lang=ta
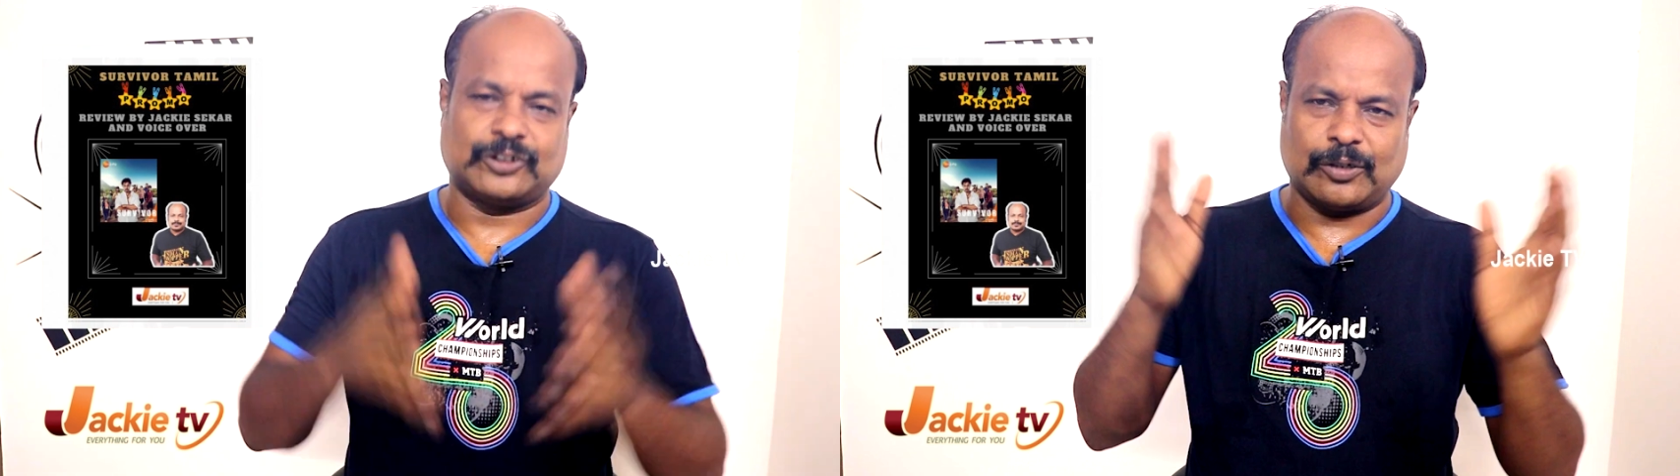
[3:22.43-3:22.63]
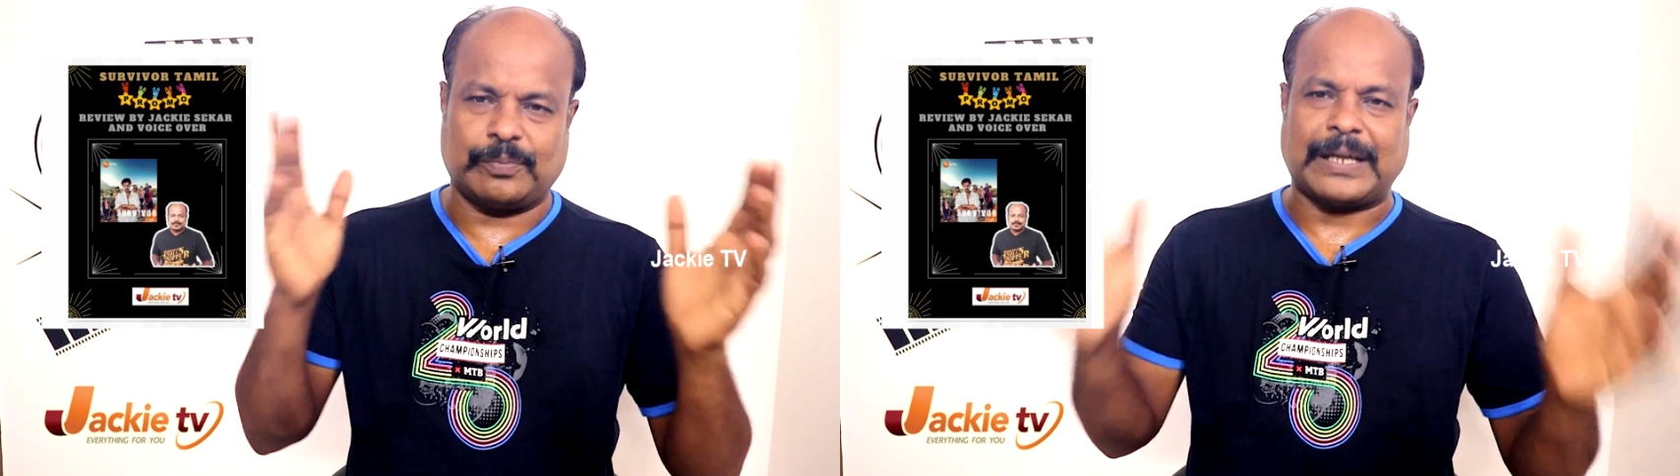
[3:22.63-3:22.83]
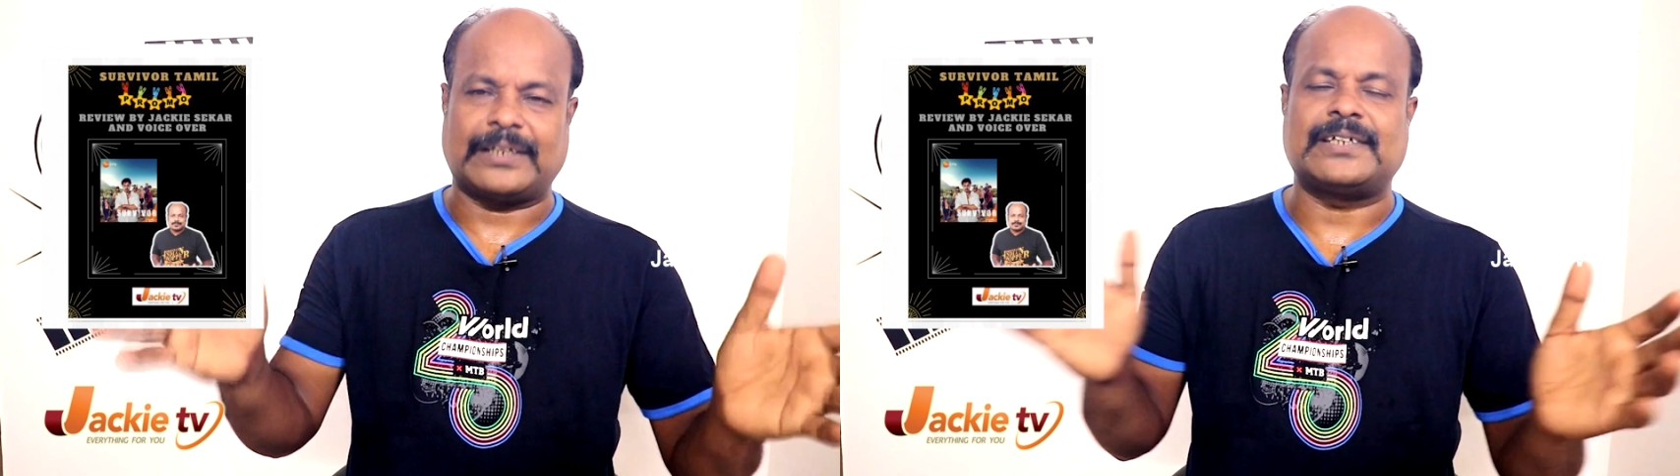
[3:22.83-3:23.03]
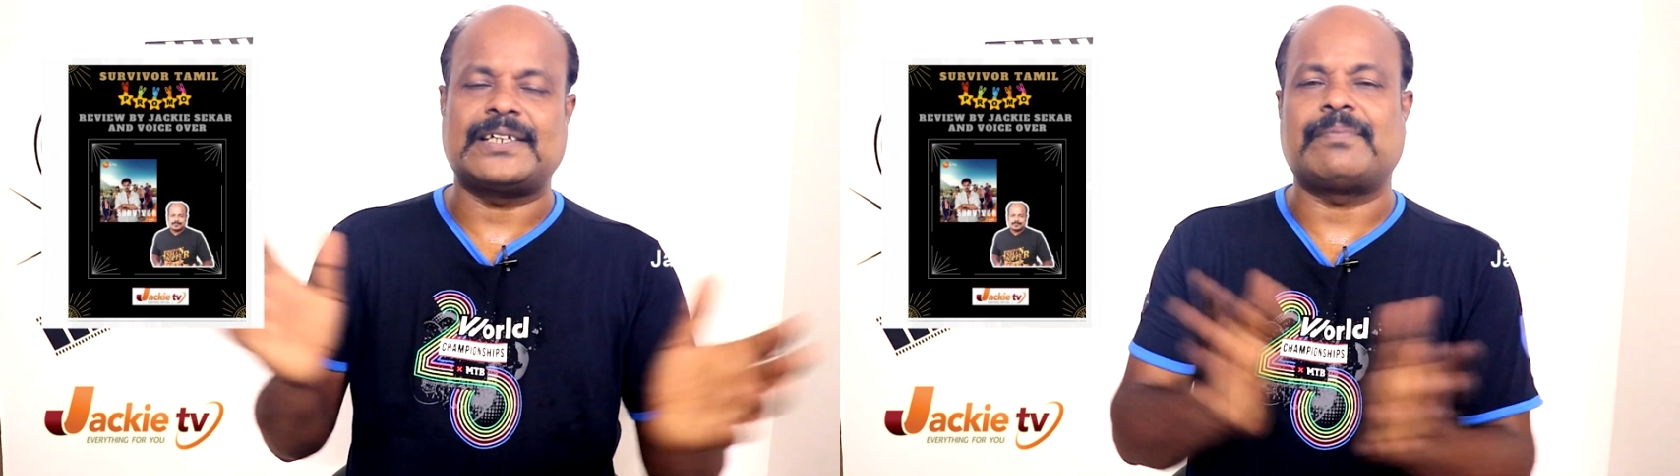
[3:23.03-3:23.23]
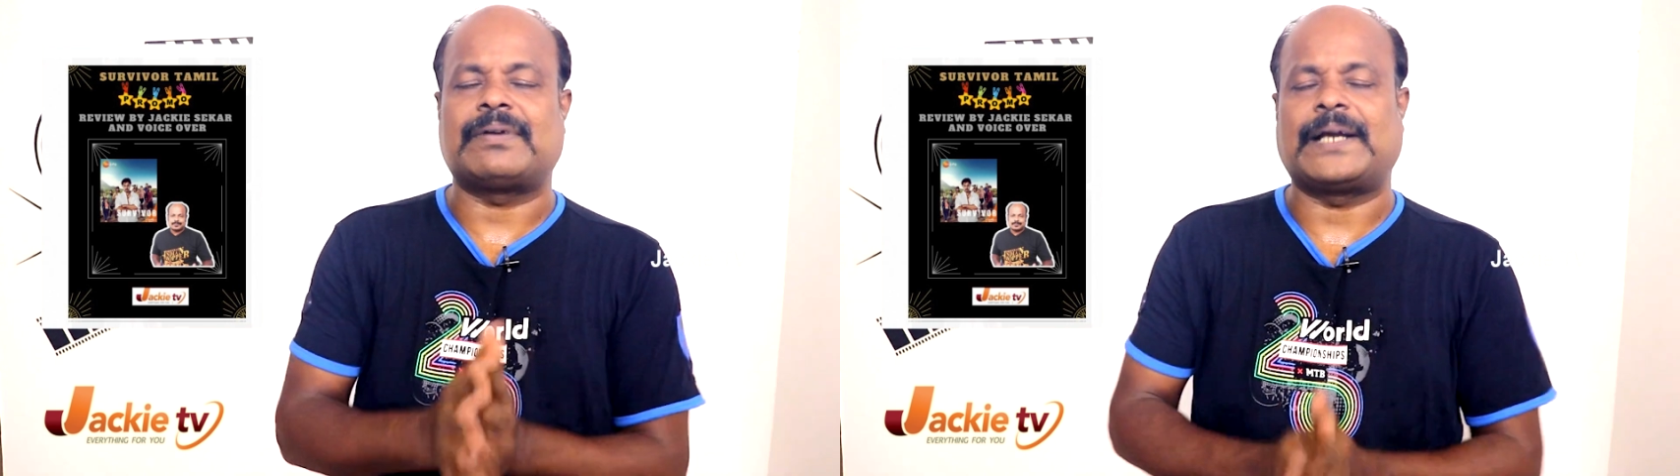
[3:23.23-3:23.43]
ஸோ பார்த்து
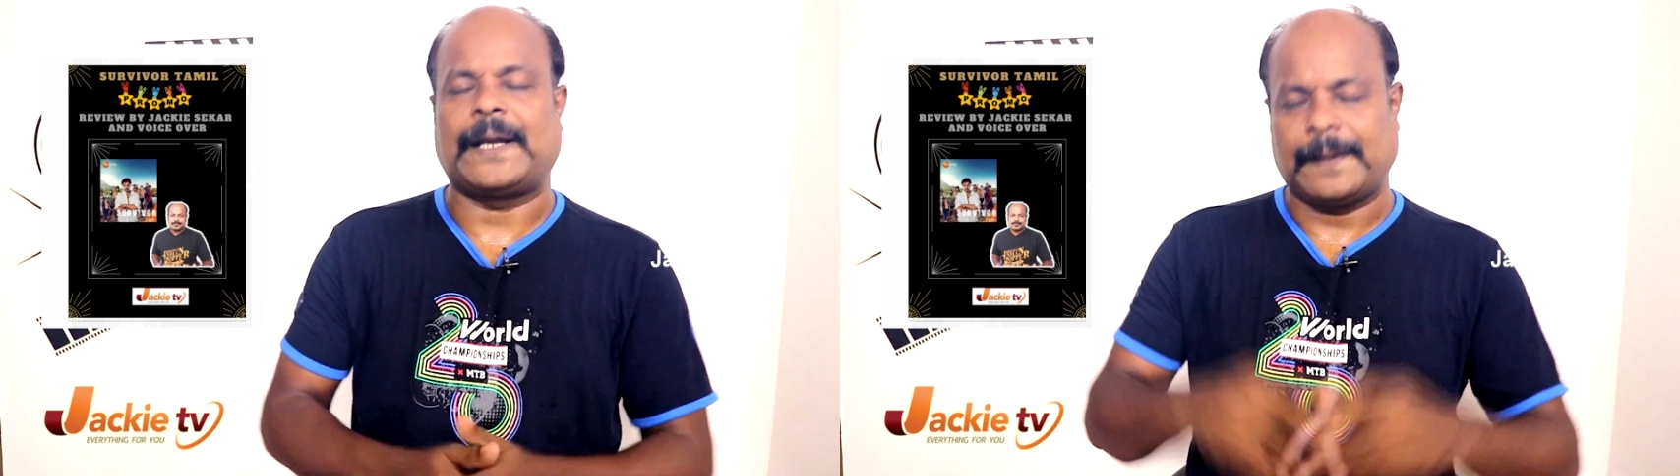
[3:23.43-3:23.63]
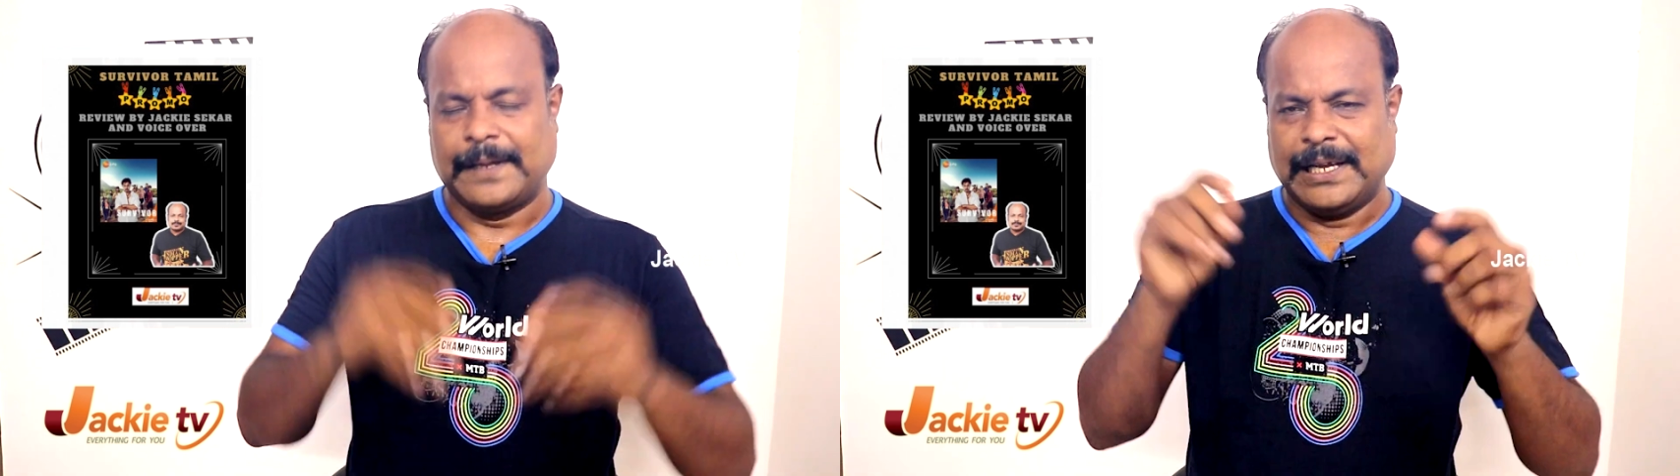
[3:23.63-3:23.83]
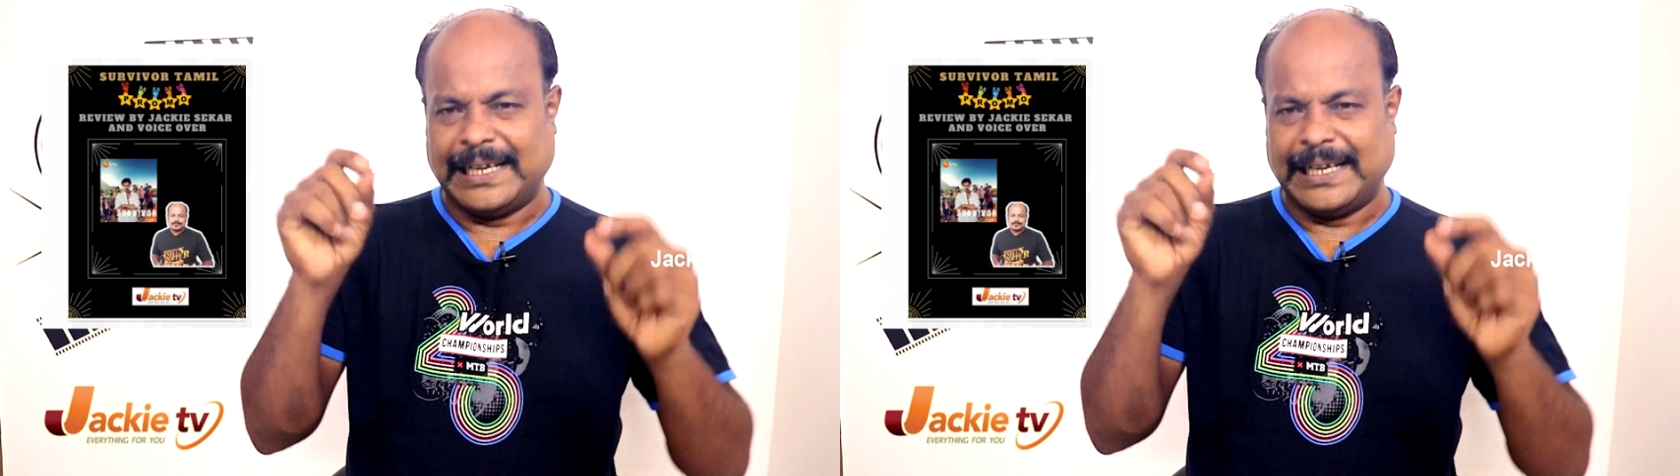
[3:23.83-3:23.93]
என்ஜாய் பண்ணுங்கள்